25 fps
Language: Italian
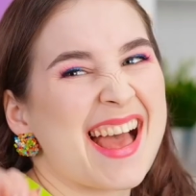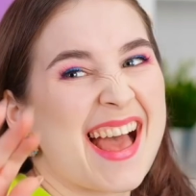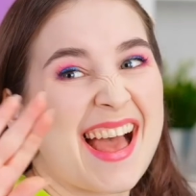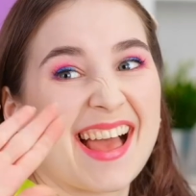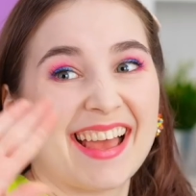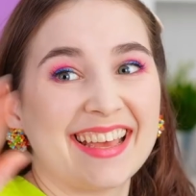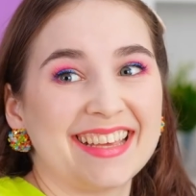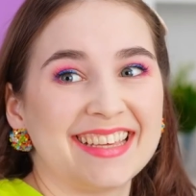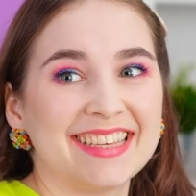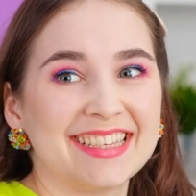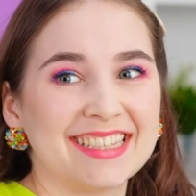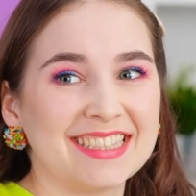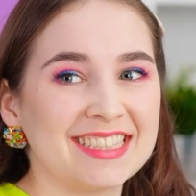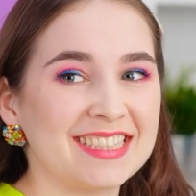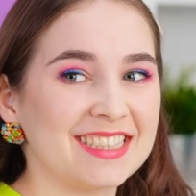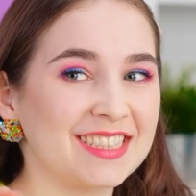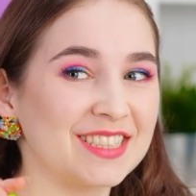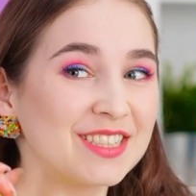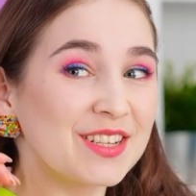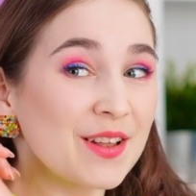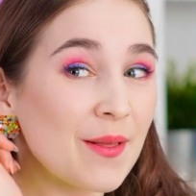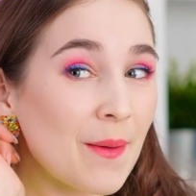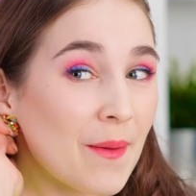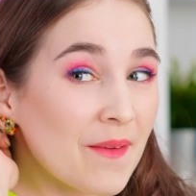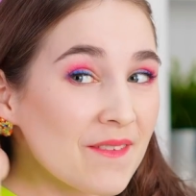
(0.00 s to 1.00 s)
capelli.
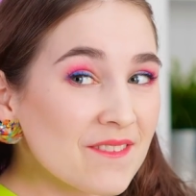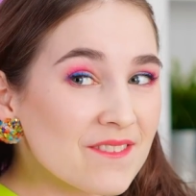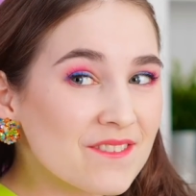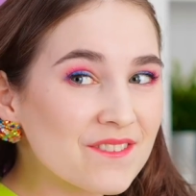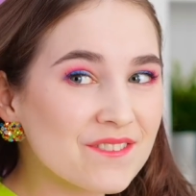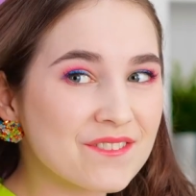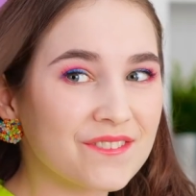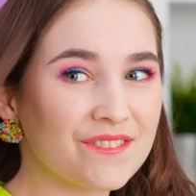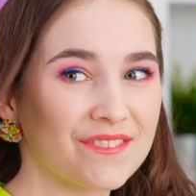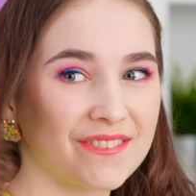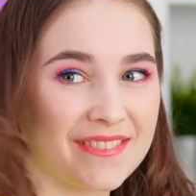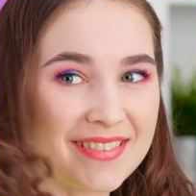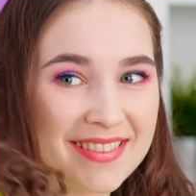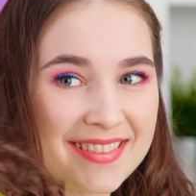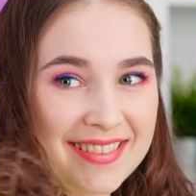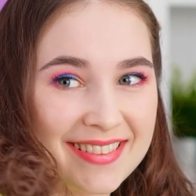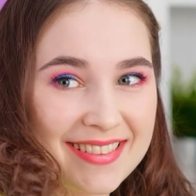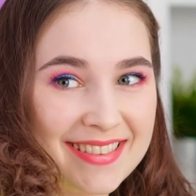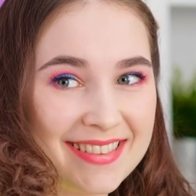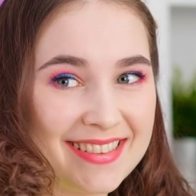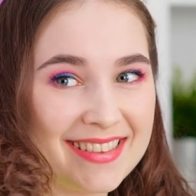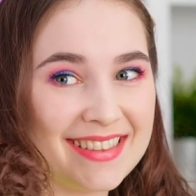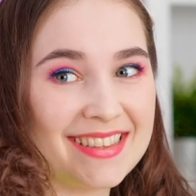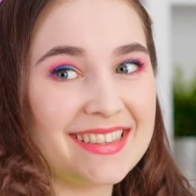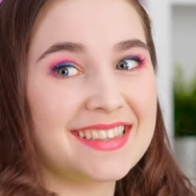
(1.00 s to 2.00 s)
Oh, per così
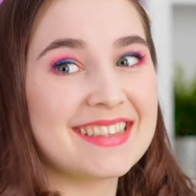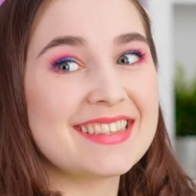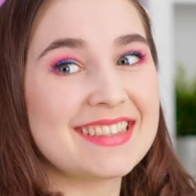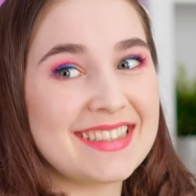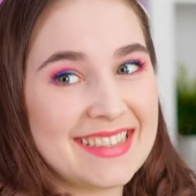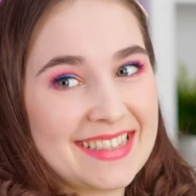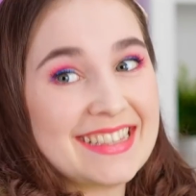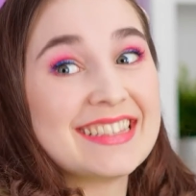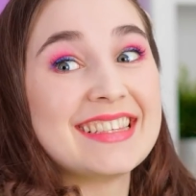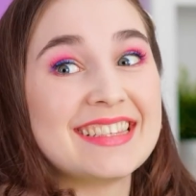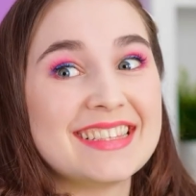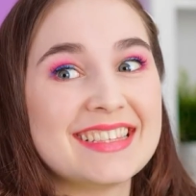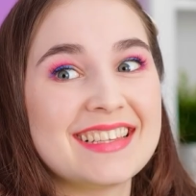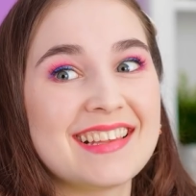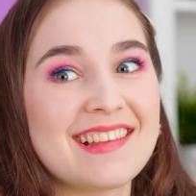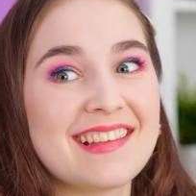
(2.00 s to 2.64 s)
poco! Ti aiuto io a